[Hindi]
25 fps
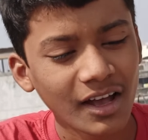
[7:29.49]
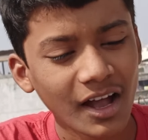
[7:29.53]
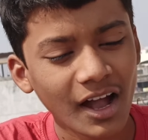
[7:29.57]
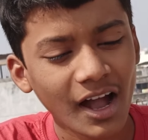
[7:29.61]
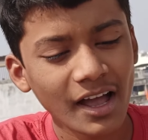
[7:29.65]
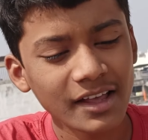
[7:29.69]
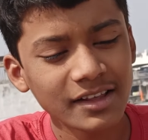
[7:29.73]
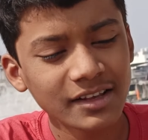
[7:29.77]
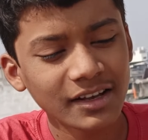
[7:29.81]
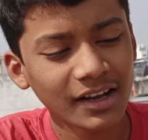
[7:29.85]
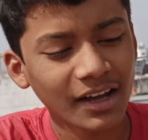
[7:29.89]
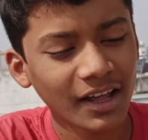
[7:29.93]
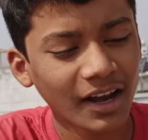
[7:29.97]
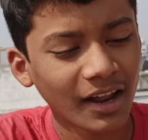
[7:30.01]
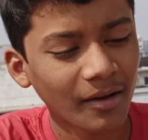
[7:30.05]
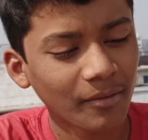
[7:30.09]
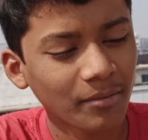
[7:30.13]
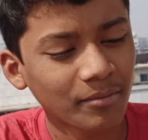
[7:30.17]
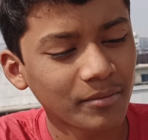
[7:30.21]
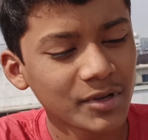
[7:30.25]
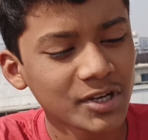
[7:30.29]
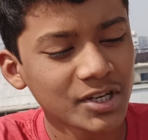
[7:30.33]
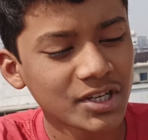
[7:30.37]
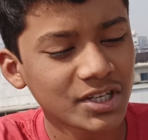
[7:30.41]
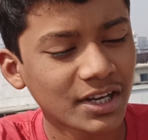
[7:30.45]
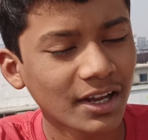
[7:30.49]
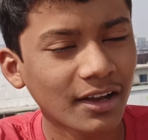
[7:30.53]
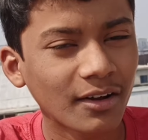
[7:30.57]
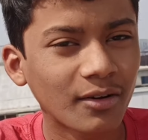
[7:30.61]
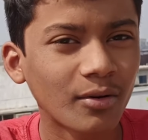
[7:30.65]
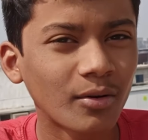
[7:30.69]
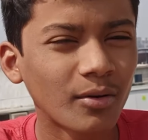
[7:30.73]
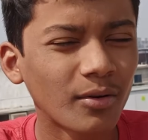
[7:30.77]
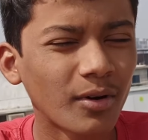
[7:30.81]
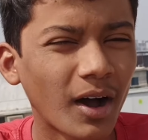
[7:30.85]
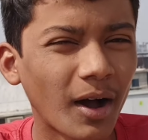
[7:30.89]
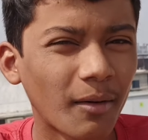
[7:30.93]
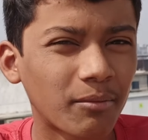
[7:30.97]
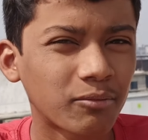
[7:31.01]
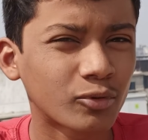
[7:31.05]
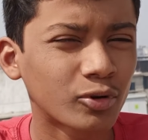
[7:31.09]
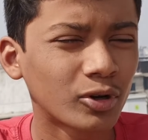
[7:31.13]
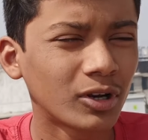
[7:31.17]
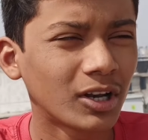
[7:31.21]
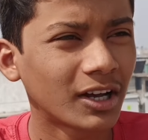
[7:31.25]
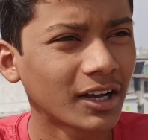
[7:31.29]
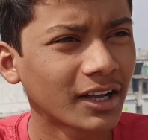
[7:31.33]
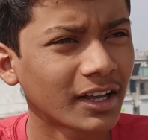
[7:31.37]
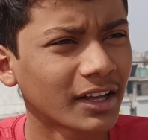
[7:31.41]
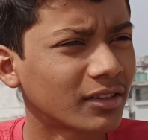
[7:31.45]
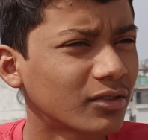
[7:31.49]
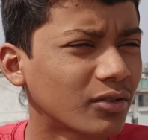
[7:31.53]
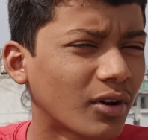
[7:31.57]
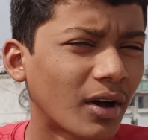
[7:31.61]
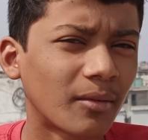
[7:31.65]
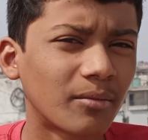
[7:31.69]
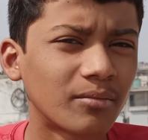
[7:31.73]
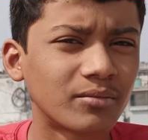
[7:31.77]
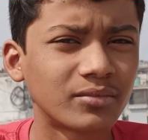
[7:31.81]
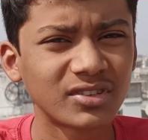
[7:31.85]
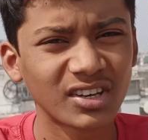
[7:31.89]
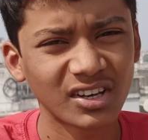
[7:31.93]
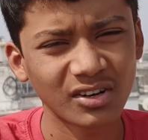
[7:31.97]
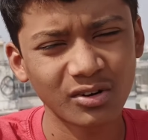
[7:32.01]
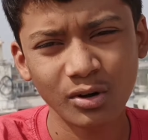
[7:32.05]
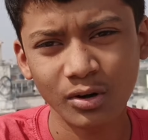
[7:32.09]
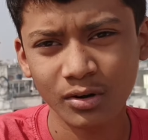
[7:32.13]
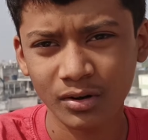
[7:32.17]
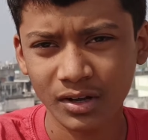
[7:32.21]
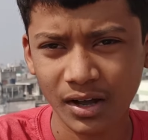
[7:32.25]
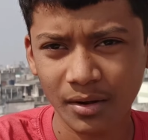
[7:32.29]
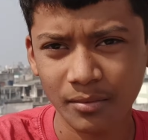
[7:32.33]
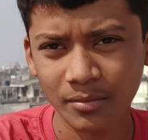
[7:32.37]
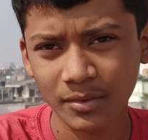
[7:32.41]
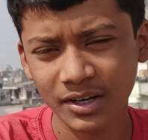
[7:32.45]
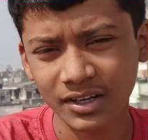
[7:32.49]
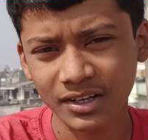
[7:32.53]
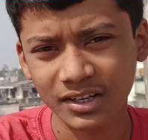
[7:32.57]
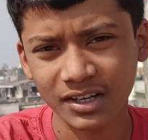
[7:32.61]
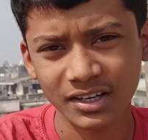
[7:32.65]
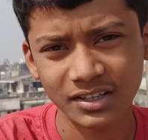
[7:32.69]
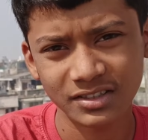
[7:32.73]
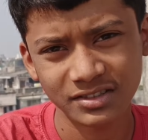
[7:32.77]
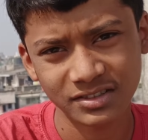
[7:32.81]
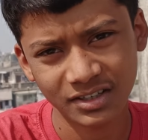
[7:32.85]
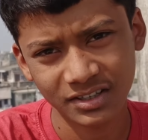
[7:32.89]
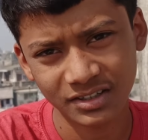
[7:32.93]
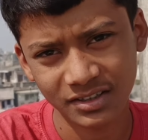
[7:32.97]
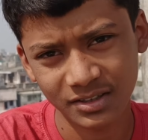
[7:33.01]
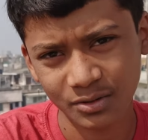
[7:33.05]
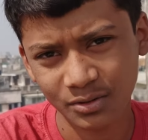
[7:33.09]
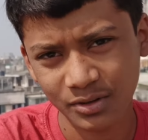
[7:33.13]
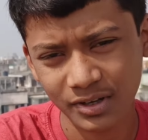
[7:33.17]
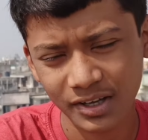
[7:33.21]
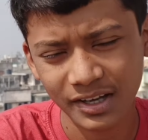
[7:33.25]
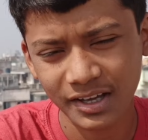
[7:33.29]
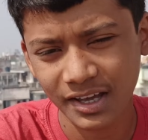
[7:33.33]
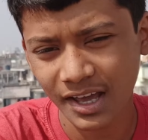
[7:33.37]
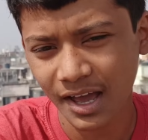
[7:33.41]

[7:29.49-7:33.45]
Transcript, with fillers: गाइज अगर आप मिस्टेक हो आपको लगे तो आप ज़रूर कमेंट कर सकते हो कि